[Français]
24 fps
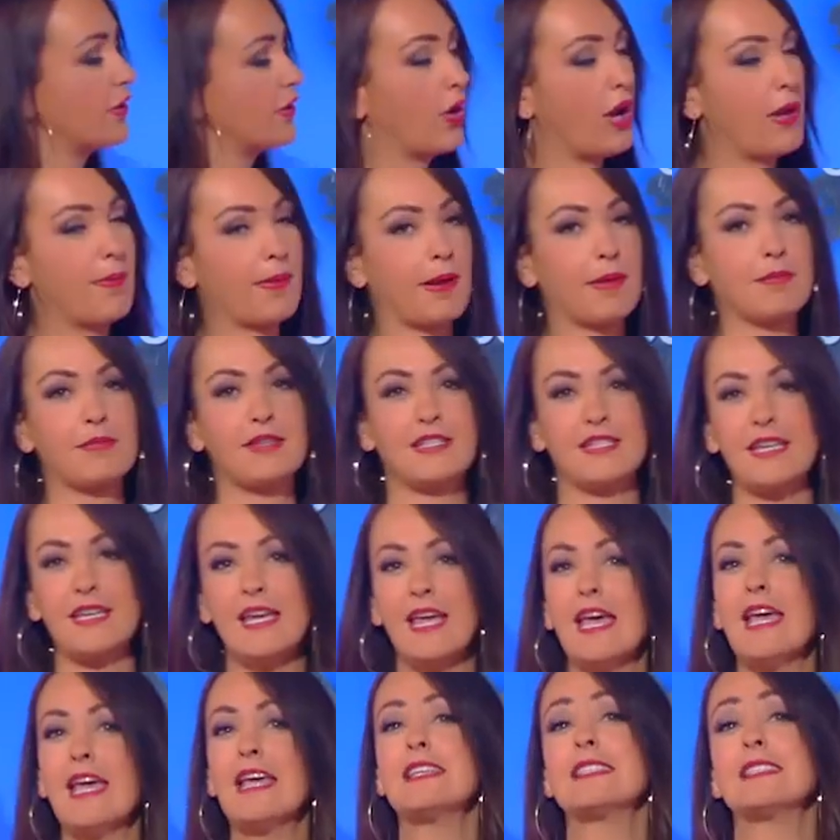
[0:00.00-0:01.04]
et dans l'après-midi,
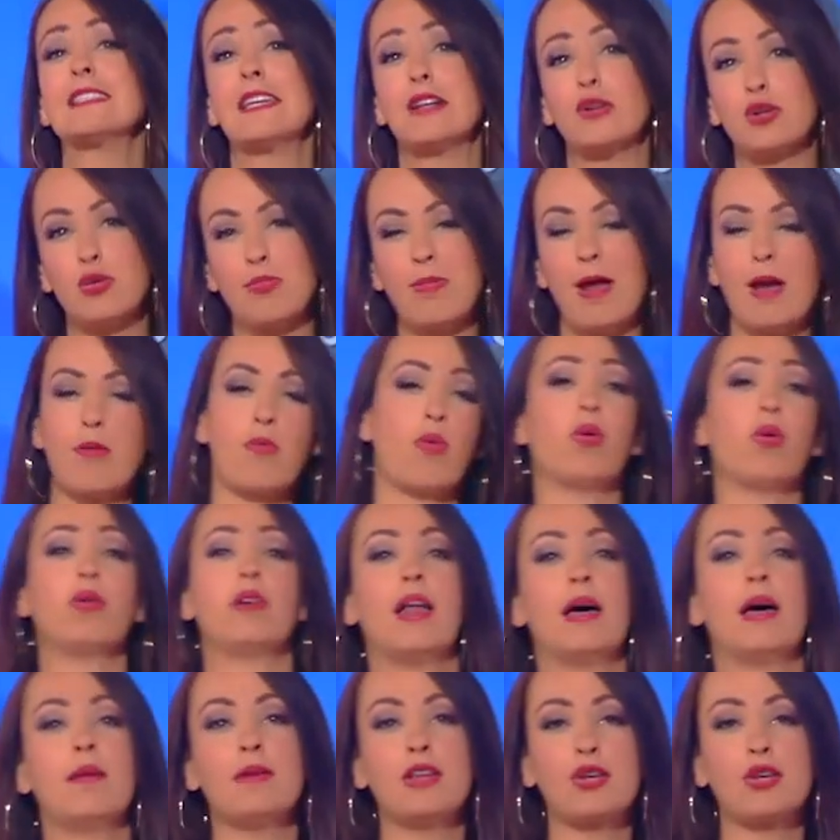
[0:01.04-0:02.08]
c'est globalement
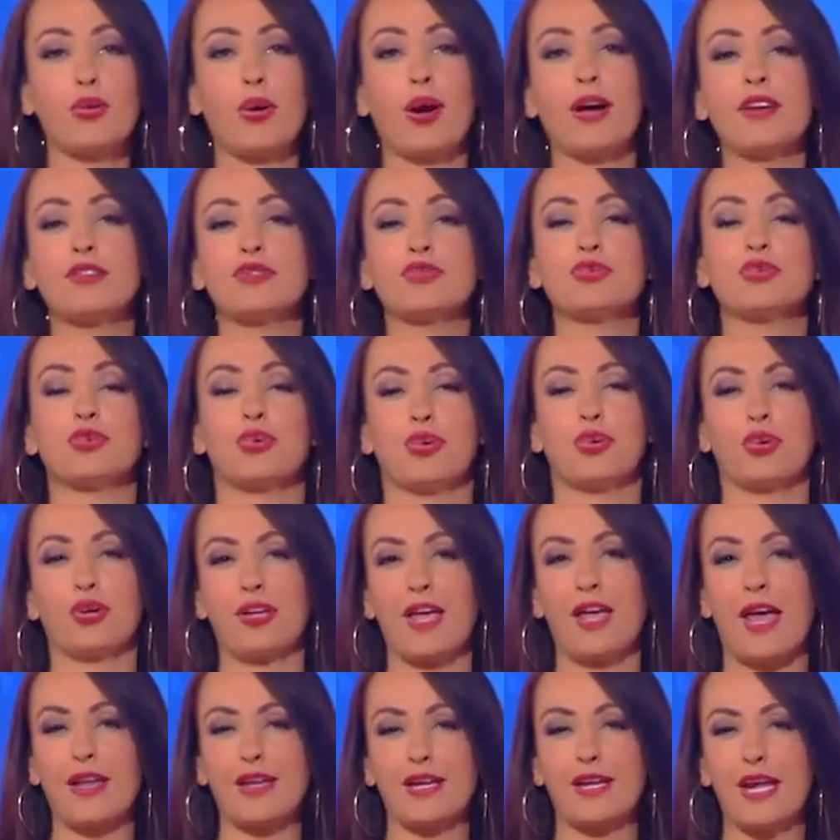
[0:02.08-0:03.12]
l'amélioration.
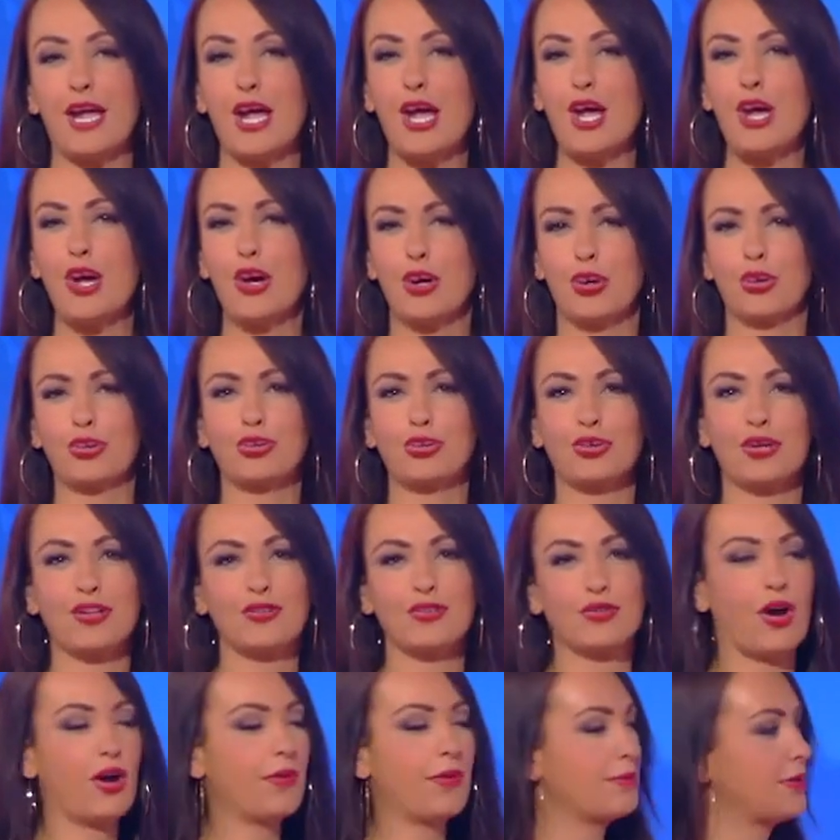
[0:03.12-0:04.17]
Regardez, retour d'un
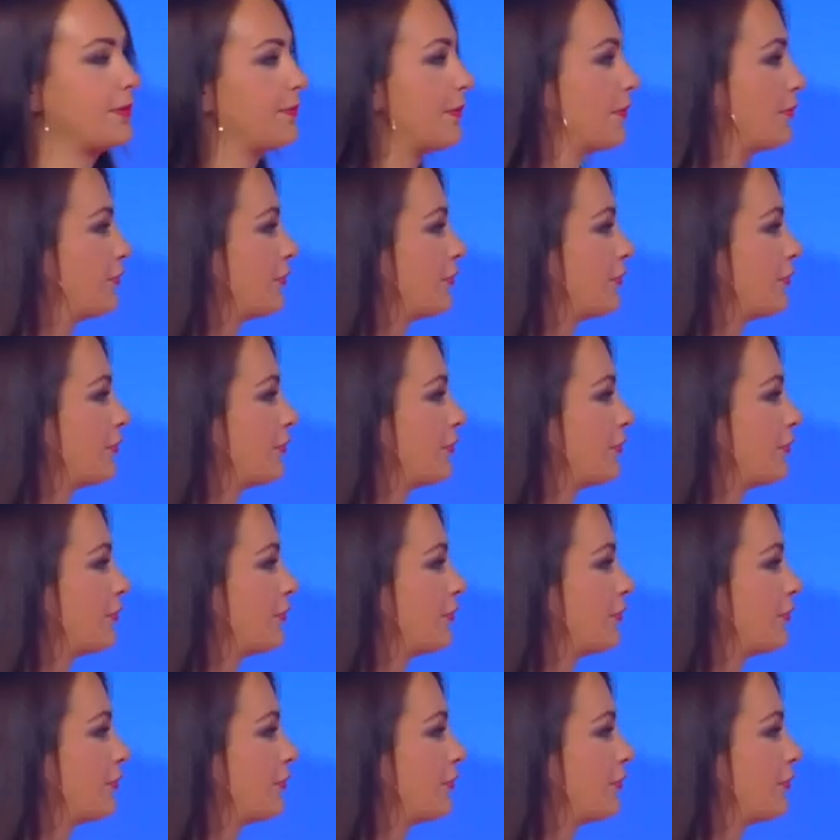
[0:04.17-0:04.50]
temps un petit peu